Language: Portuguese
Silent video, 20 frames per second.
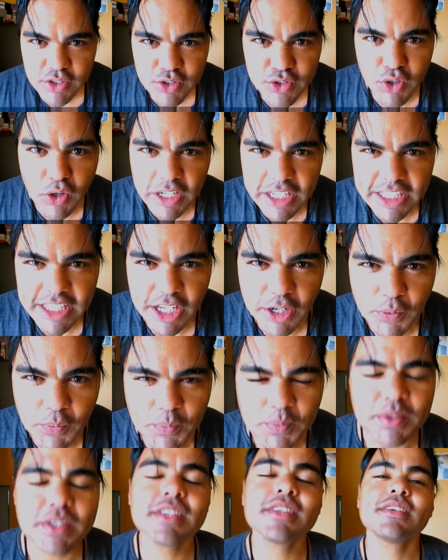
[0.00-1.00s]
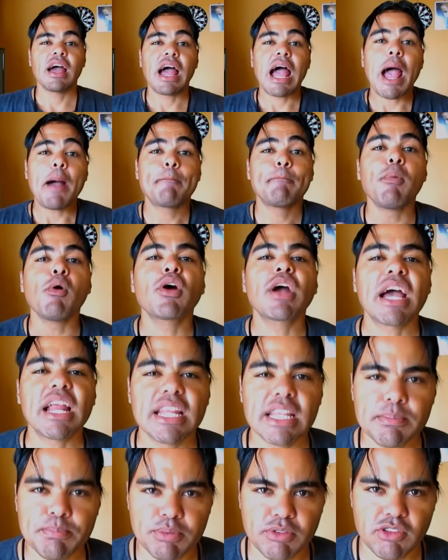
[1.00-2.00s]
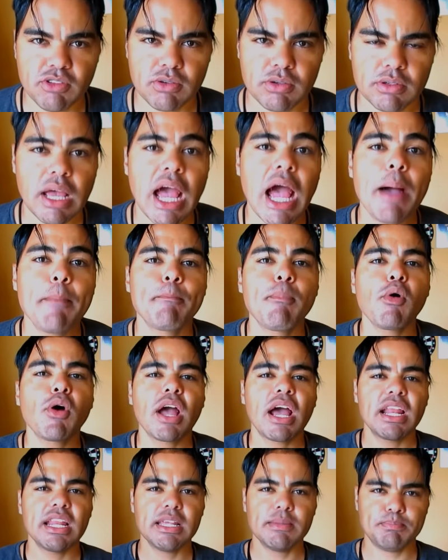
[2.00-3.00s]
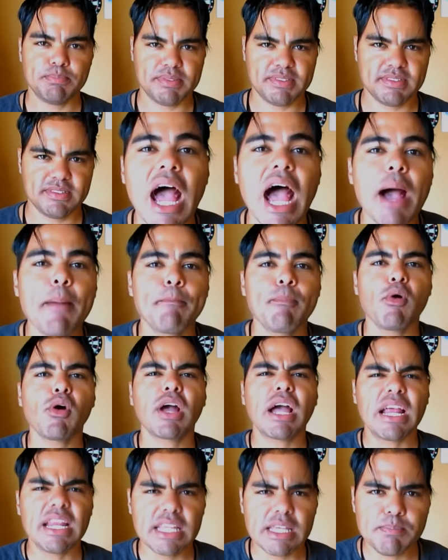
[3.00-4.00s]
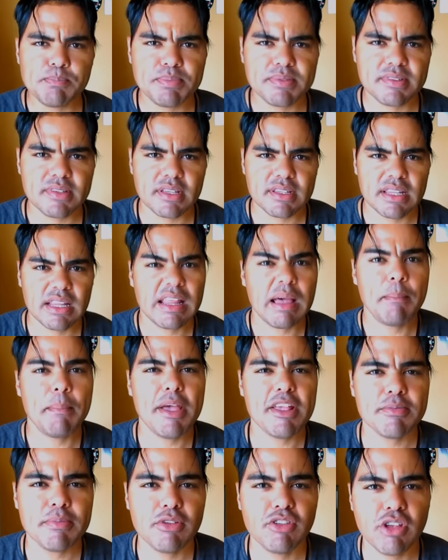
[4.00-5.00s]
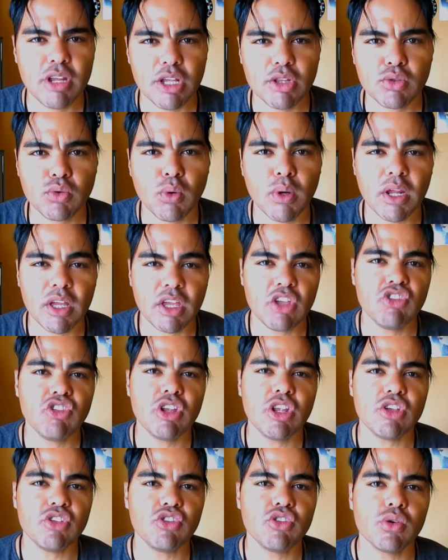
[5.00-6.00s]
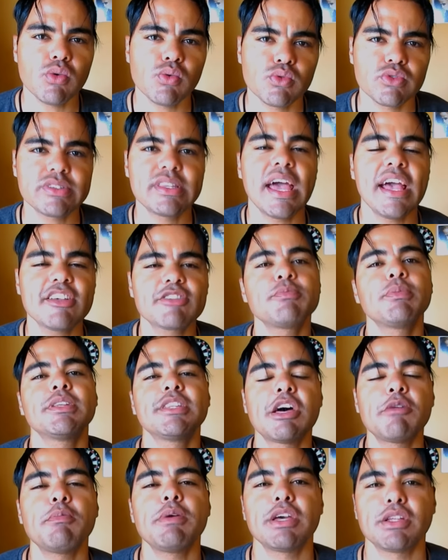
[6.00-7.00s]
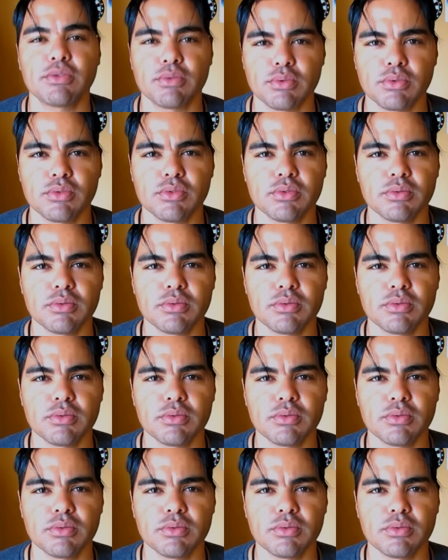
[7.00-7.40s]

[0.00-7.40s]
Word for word: só que não. Apocalipse. Apocalipse. Apocalipse, da mesma diretora que dirigiu Os Dez Mandamentos.